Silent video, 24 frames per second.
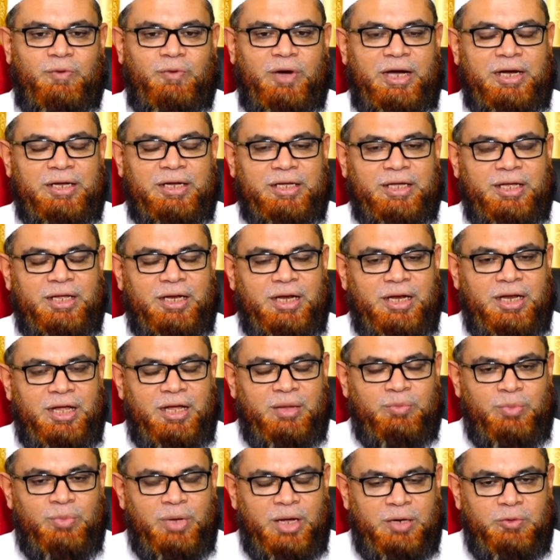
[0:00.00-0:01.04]
வாழ்க்கையில்
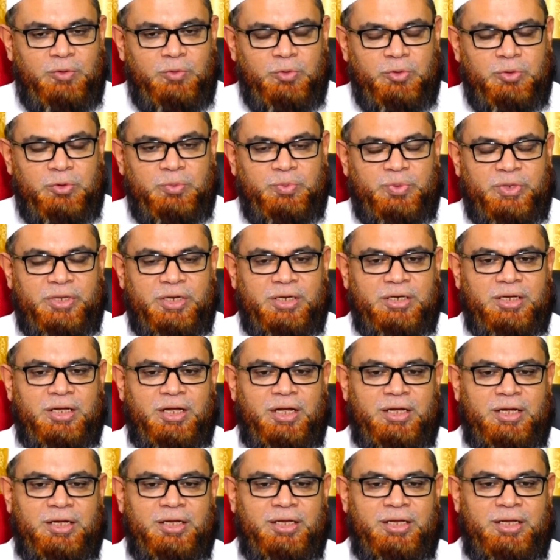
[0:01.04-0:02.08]
நாம்
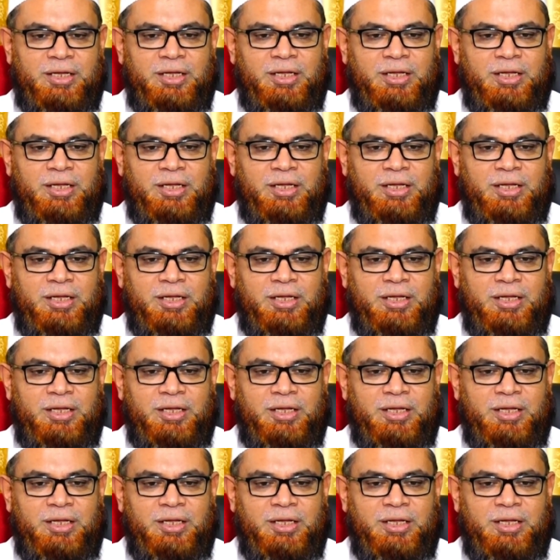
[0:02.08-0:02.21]
அனுபவிப்பதற்காக